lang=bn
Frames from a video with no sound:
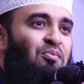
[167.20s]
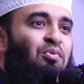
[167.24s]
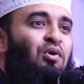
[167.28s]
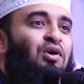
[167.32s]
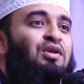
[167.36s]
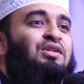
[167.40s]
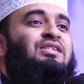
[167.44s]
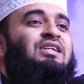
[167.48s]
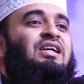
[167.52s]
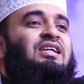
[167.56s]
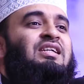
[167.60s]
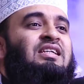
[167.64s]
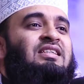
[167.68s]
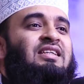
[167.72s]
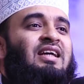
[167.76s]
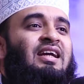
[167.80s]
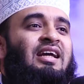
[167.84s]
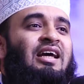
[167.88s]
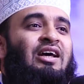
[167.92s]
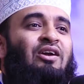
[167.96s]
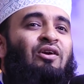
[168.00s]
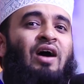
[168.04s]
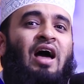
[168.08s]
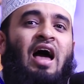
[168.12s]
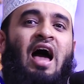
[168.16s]
পঞ্চাশ হাজার
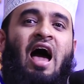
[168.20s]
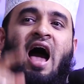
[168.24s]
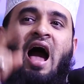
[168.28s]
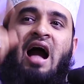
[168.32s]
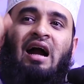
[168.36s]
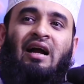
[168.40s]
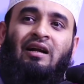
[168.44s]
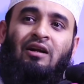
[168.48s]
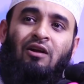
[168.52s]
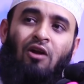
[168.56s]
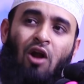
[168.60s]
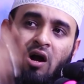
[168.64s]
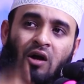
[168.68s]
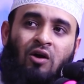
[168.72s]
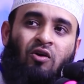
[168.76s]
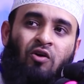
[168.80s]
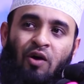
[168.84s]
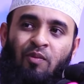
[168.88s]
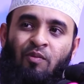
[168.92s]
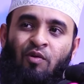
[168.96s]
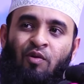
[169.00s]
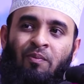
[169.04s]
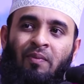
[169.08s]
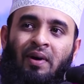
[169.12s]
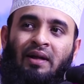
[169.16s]
কেন এক লক্ষ
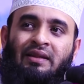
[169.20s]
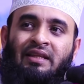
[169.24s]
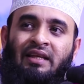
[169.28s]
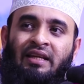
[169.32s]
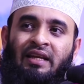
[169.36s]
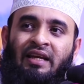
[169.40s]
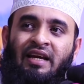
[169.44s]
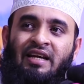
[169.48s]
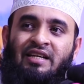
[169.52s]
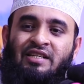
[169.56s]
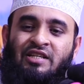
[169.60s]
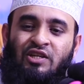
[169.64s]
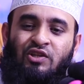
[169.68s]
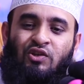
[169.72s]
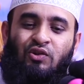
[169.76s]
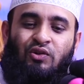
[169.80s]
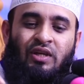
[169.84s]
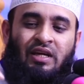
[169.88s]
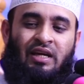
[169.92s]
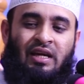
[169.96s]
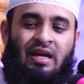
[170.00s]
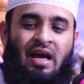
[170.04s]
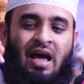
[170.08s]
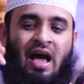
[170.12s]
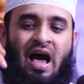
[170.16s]
মোমবাতি নিয়ে এসে
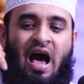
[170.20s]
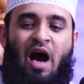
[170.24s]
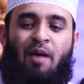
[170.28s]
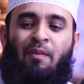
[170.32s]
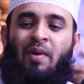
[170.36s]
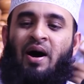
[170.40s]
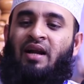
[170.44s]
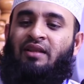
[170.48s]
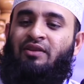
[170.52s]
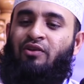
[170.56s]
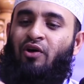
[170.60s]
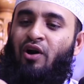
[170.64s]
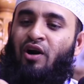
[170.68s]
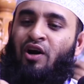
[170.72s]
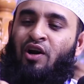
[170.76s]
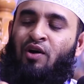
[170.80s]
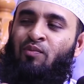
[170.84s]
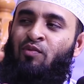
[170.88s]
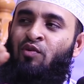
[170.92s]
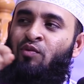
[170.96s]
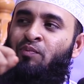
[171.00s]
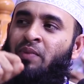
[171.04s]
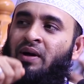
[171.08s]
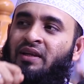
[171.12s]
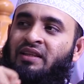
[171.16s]
যদি আমার ধরনা
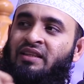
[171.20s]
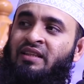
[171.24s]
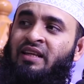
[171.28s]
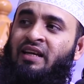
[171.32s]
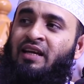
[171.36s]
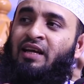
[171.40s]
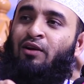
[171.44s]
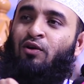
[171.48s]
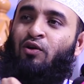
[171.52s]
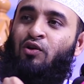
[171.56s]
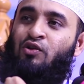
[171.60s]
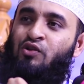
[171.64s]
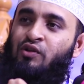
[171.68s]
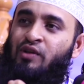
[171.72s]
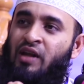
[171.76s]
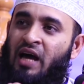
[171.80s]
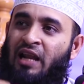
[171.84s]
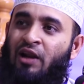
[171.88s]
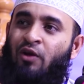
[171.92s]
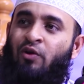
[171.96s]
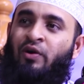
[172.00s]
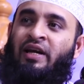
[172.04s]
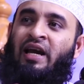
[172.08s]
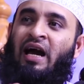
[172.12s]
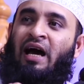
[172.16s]
মোমবাতি থেকে লোকজন
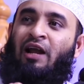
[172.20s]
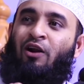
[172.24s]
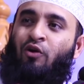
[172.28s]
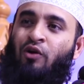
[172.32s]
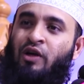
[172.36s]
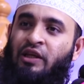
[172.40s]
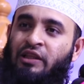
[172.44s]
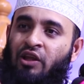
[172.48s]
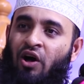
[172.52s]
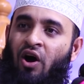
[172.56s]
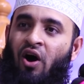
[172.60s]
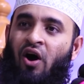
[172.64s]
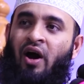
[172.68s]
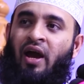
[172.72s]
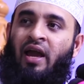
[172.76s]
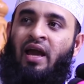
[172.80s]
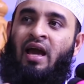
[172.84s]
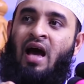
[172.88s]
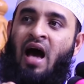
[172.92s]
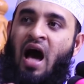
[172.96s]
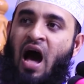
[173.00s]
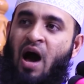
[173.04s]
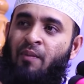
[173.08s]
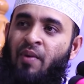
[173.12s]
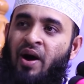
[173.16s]
আলো নিয়ে আলোকিত হয়
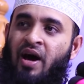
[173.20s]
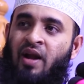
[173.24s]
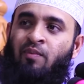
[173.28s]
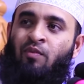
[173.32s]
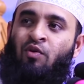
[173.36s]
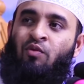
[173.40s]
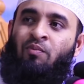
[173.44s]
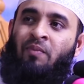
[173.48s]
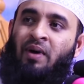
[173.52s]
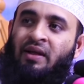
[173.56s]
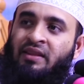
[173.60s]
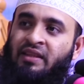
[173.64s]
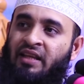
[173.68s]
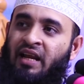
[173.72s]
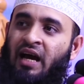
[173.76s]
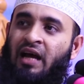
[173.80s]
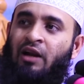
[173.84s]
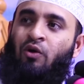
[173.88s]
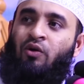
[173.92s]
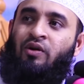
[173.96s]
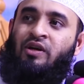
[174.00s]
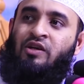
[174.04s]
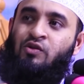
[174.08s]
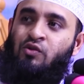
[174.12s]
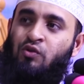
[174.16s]
আমার মোমবাতির
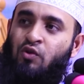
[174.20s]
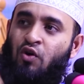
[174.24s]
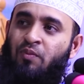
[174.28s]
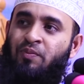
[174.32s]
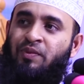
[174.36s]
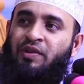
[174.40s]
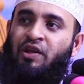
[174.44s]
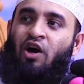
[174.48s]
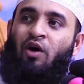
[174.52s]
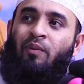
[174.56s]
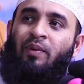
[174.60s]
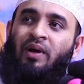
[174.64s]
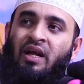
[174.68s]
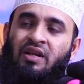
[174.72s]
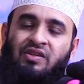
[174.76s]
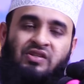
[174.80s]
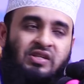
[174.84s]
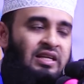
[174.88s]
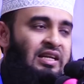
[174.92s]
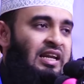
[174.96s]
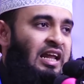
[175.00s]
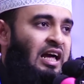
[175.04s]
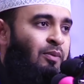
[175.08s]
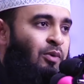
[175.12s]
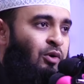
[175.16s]
আলোর কিছু কমতি হবে না
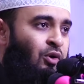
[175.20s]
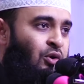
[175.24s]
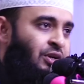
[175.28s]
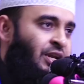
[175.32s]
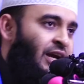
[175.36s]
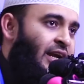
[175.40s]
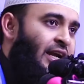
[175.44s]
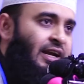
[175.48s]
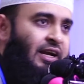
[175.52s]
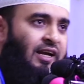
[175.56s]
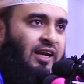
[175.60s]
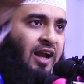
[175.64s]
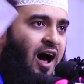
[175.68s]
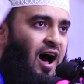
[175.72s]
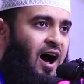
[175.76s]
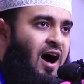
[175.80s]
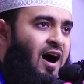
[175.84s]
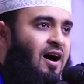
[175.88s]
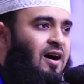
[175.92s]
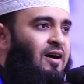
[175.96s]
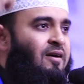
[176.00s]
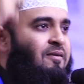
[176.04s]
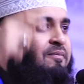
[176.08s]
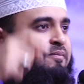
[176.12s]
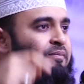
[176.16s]
চিল্লায় বলো ঠিক কিনা
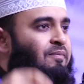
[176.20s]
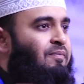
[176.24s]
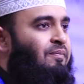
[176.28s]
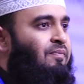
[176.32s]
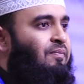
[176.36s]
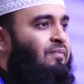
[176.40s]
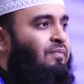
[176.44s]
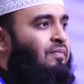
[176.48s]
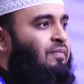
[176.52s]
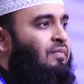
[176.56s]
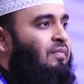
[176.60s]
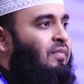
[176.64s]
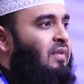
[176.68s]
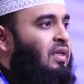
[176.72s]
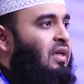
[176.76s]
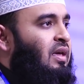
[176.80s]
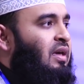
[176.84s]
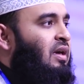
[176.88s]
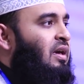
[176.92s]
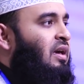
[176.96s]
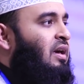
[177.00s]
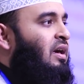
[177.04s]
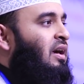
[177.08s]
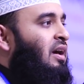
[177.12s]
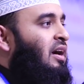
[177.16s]

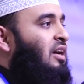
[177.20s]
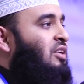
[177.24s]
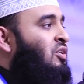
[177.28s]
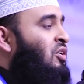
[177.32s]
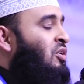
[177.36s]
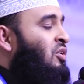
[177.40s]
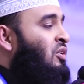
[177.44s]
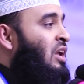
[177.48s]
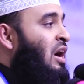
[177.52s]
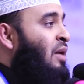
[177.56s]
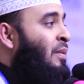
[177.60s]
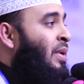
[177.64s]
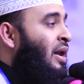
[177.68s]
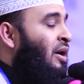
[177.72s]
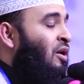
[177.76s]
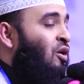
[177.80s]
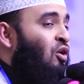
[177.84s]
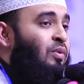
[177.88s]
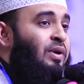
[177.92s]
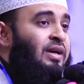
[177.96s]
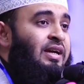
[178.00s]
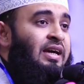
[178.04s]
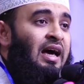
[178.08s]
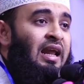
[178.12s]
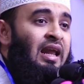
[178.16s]
এজন্য আমার
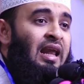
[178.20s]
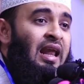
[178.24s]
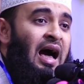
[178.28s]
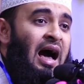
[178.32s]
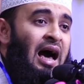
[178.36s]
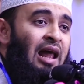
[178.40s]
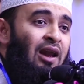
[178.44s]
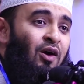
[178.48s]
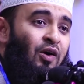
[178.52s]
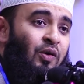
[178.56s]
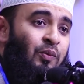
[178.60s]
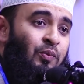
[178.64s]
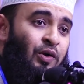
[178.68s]
নবীকে আলোক